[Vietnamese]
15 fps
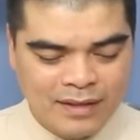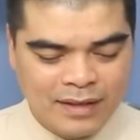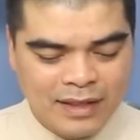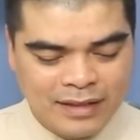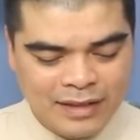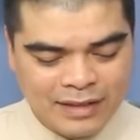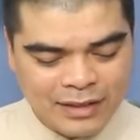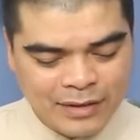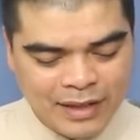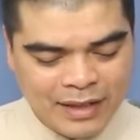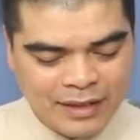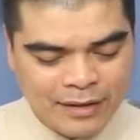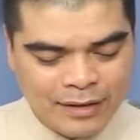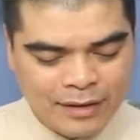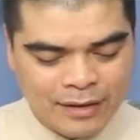Đây thì sau đây
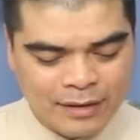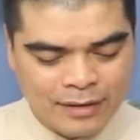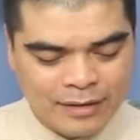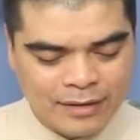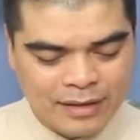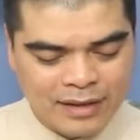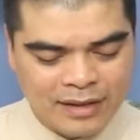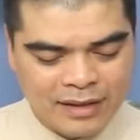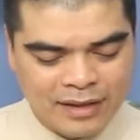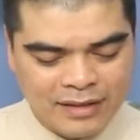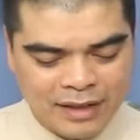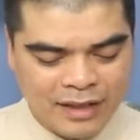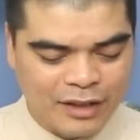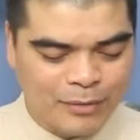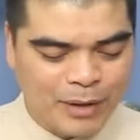là cái cái
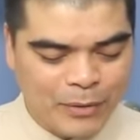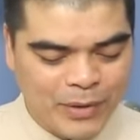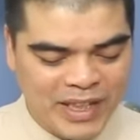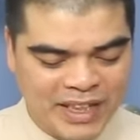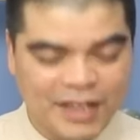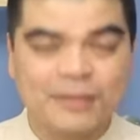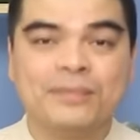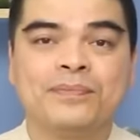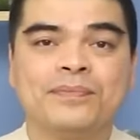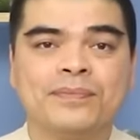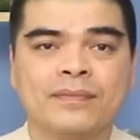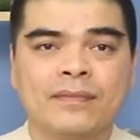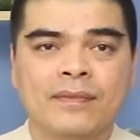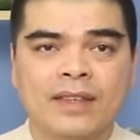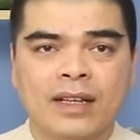trả lời của bác Huy này.
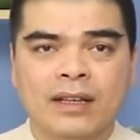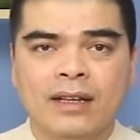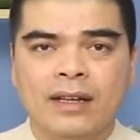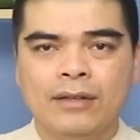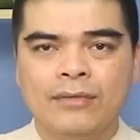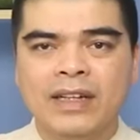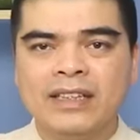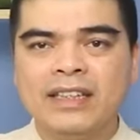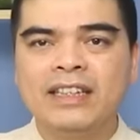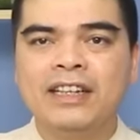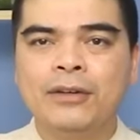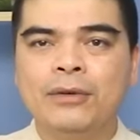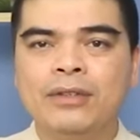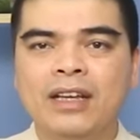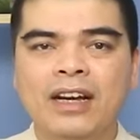Vậy thì
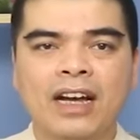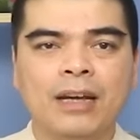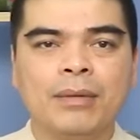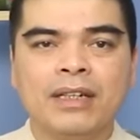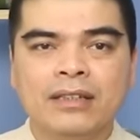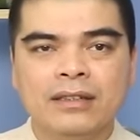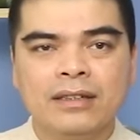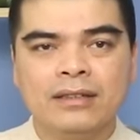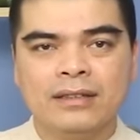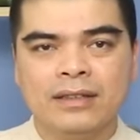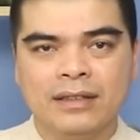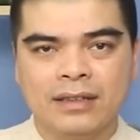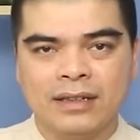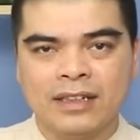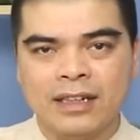nếu thờ hai bát hương
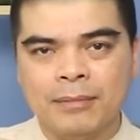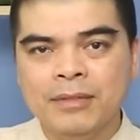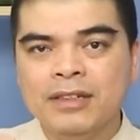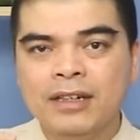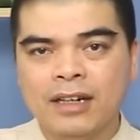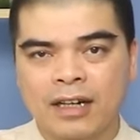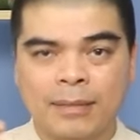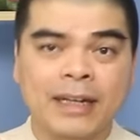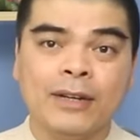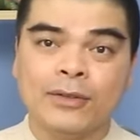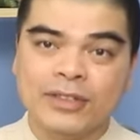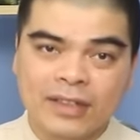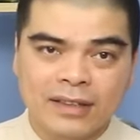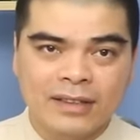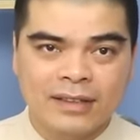thì cắm hương ở bát nào
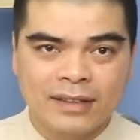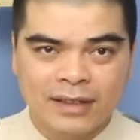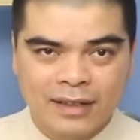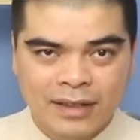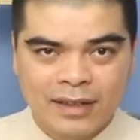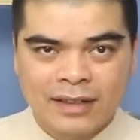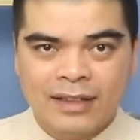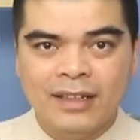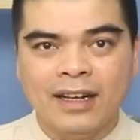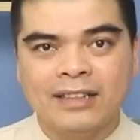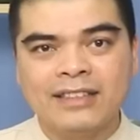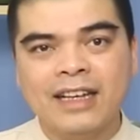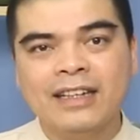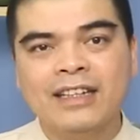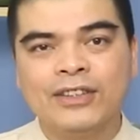trước? Thì ở
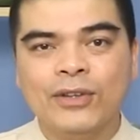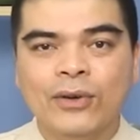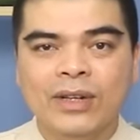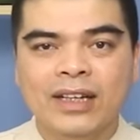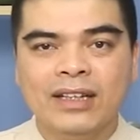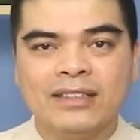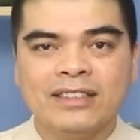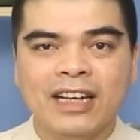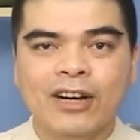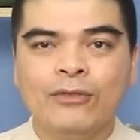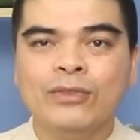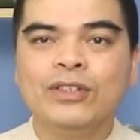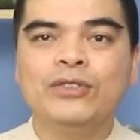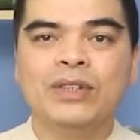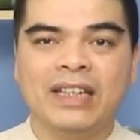gia đình tôi ấy, cha
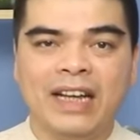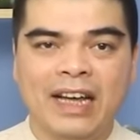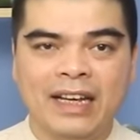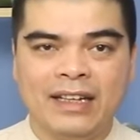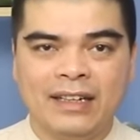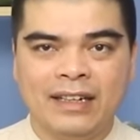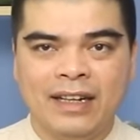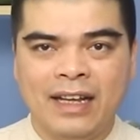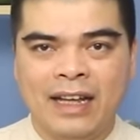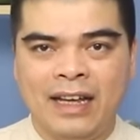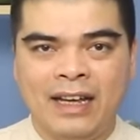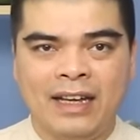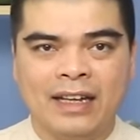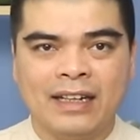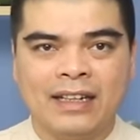ông vẫn truyền lại
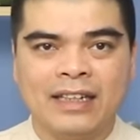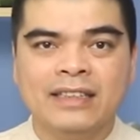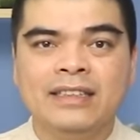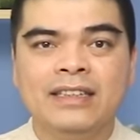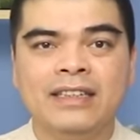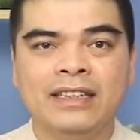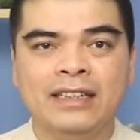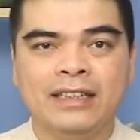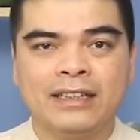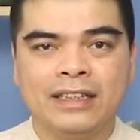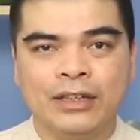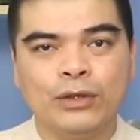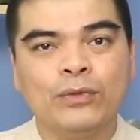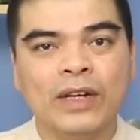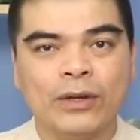là cái gì
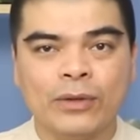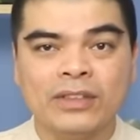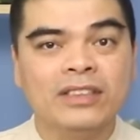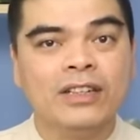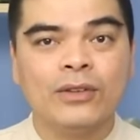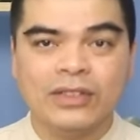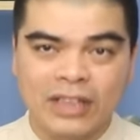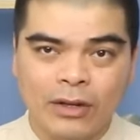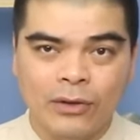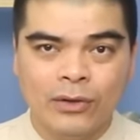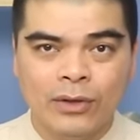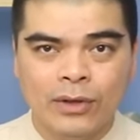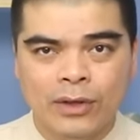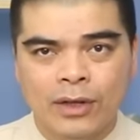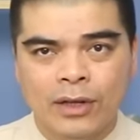thì cũng phải có trước có sau.
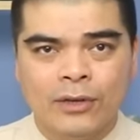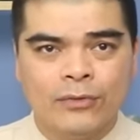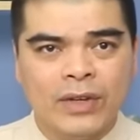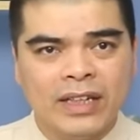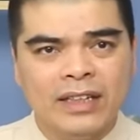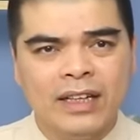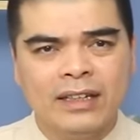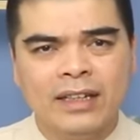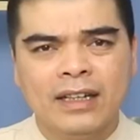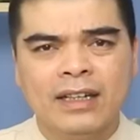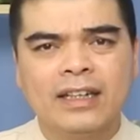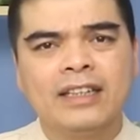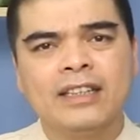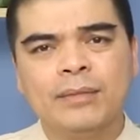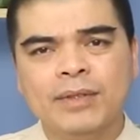Vậy nên
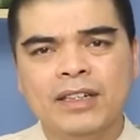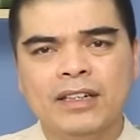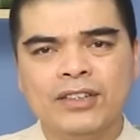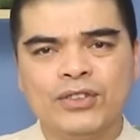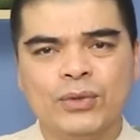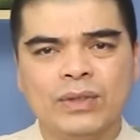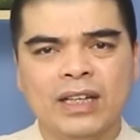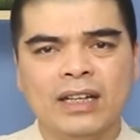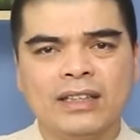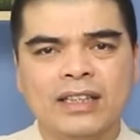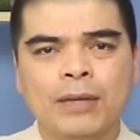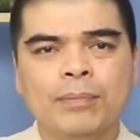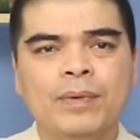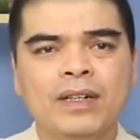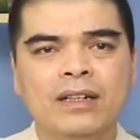khi thắp hương chúng ta
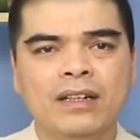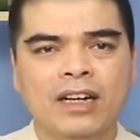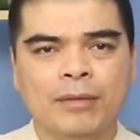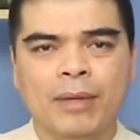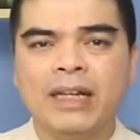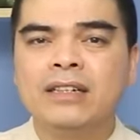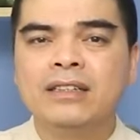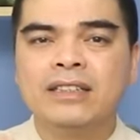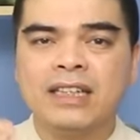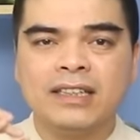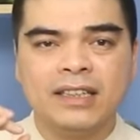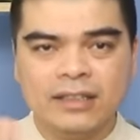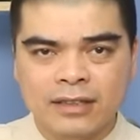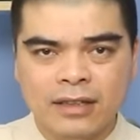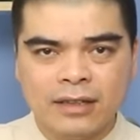thắp hương ở bát hương gia
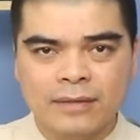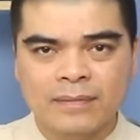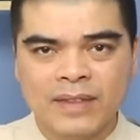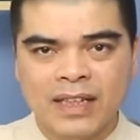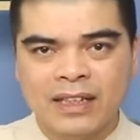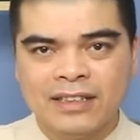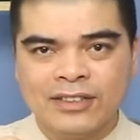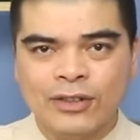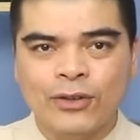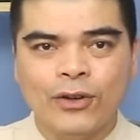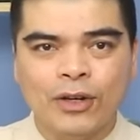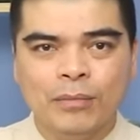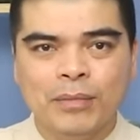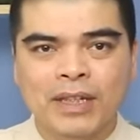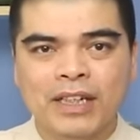tiên trước, sau
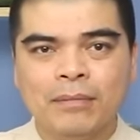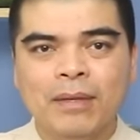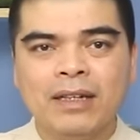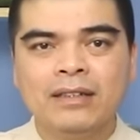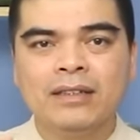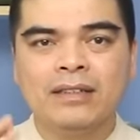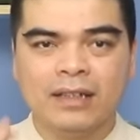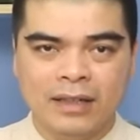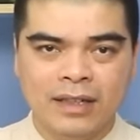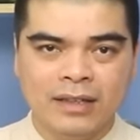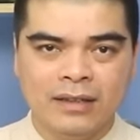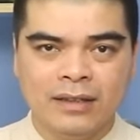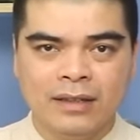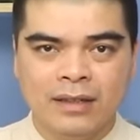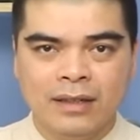đó mới đến bát hương thần
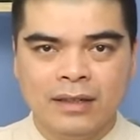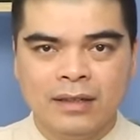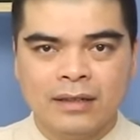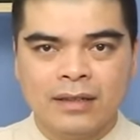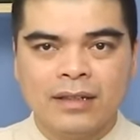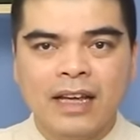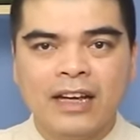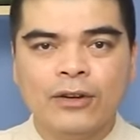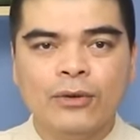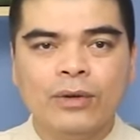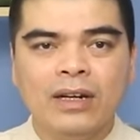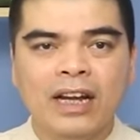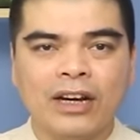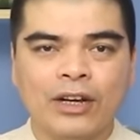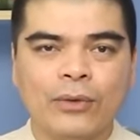linh. Thì đây
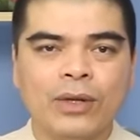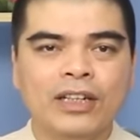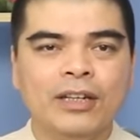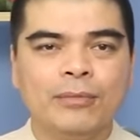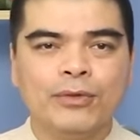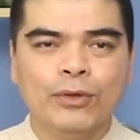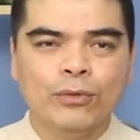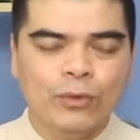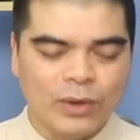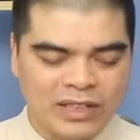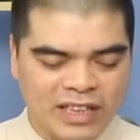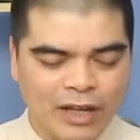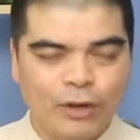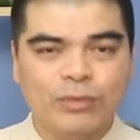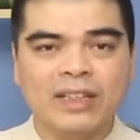cũng là cái quan niệm đúng của
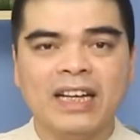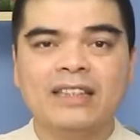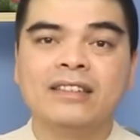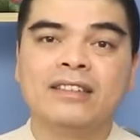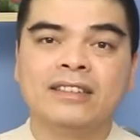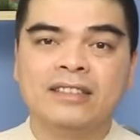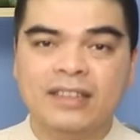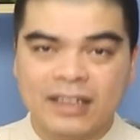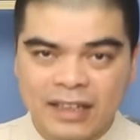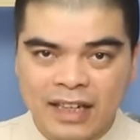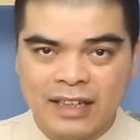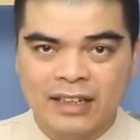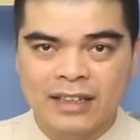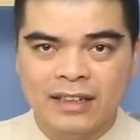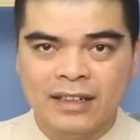cha ông ta từ xưa đến
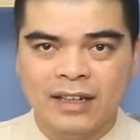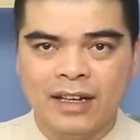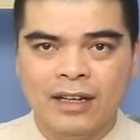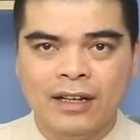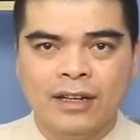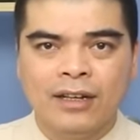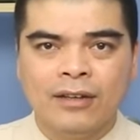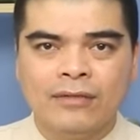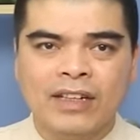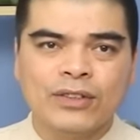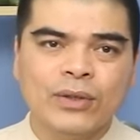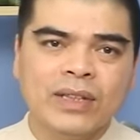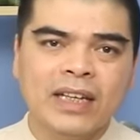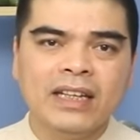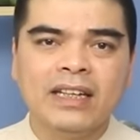nay. Và
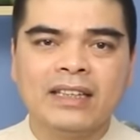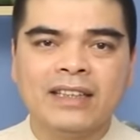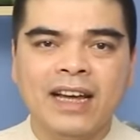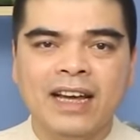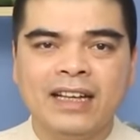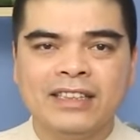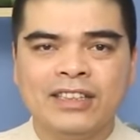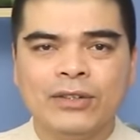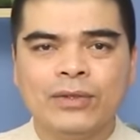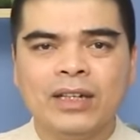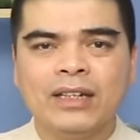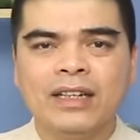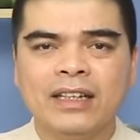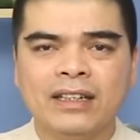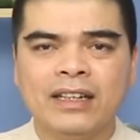tôi thấy hiện tại trong
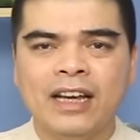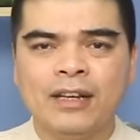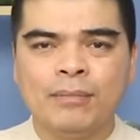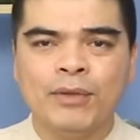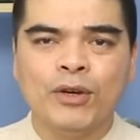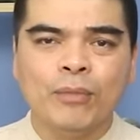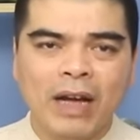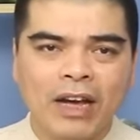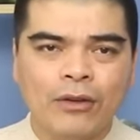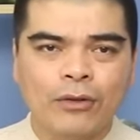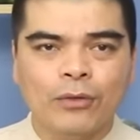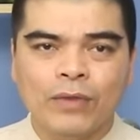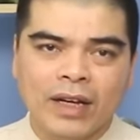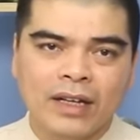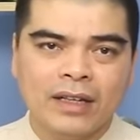các đình đền miếu mạo
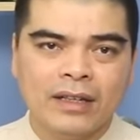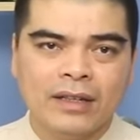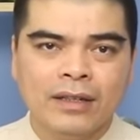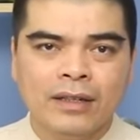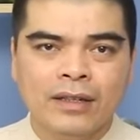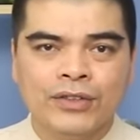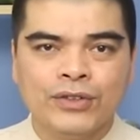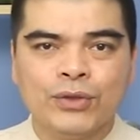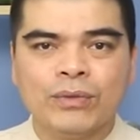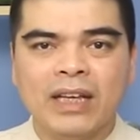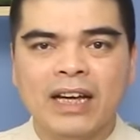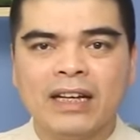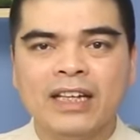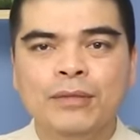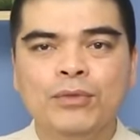cũng vậy. Chúng
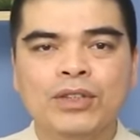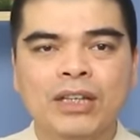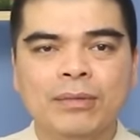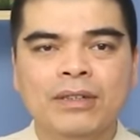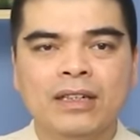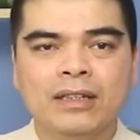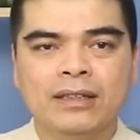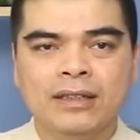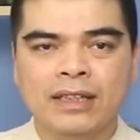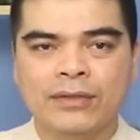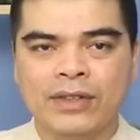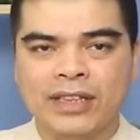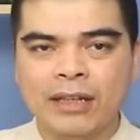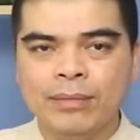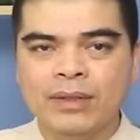ta khi muốn thắp hương thì
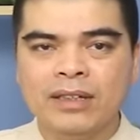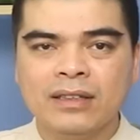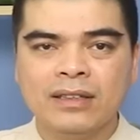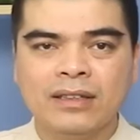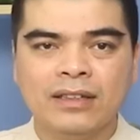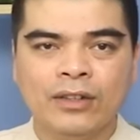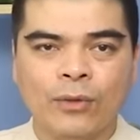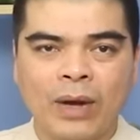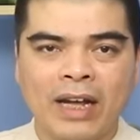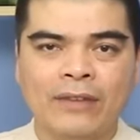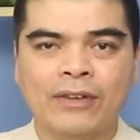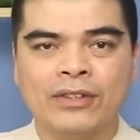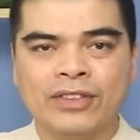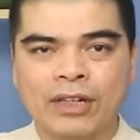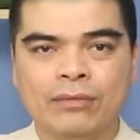phải thắp hương từ ngoài
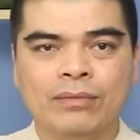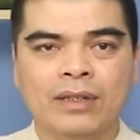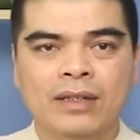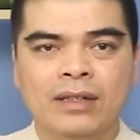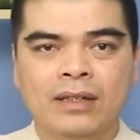vào trong,